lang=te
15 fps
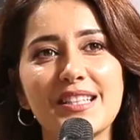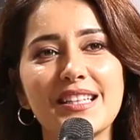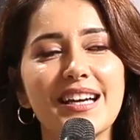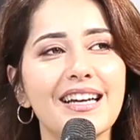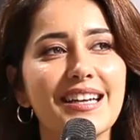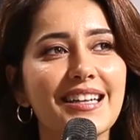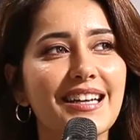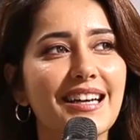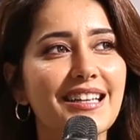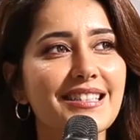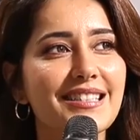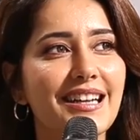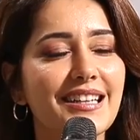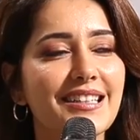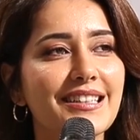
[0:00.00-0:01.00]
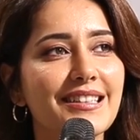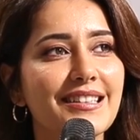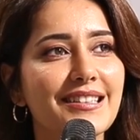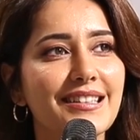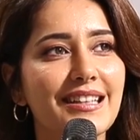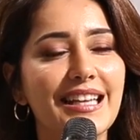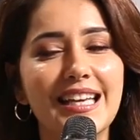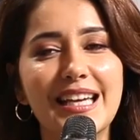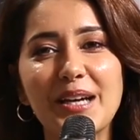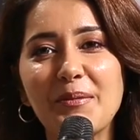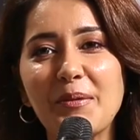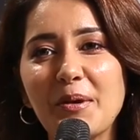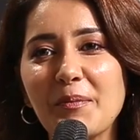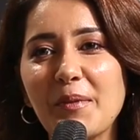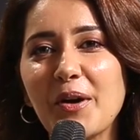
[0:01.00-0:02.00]
I, I started thinking
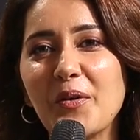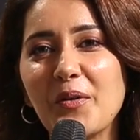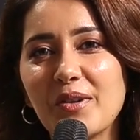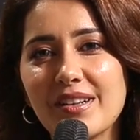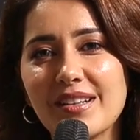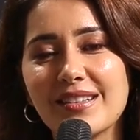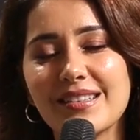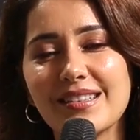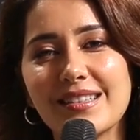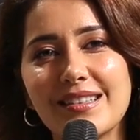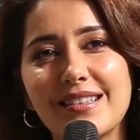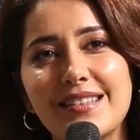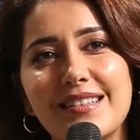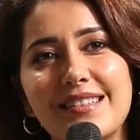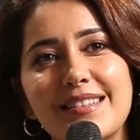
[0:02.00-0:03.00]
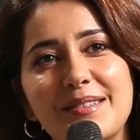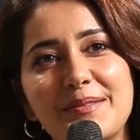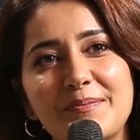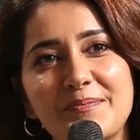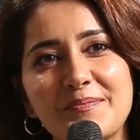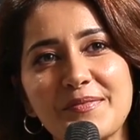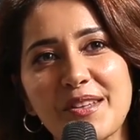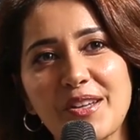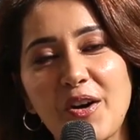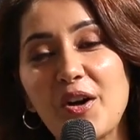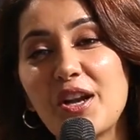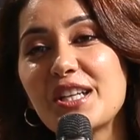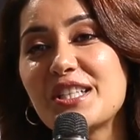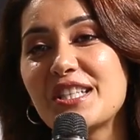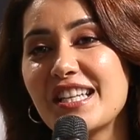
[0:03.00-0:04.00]
about my own uh,
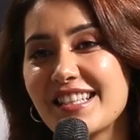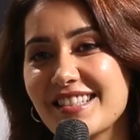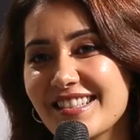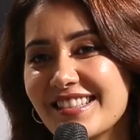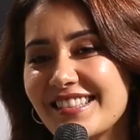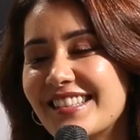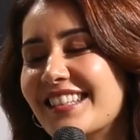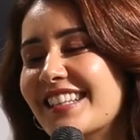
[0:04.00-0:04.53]
college days.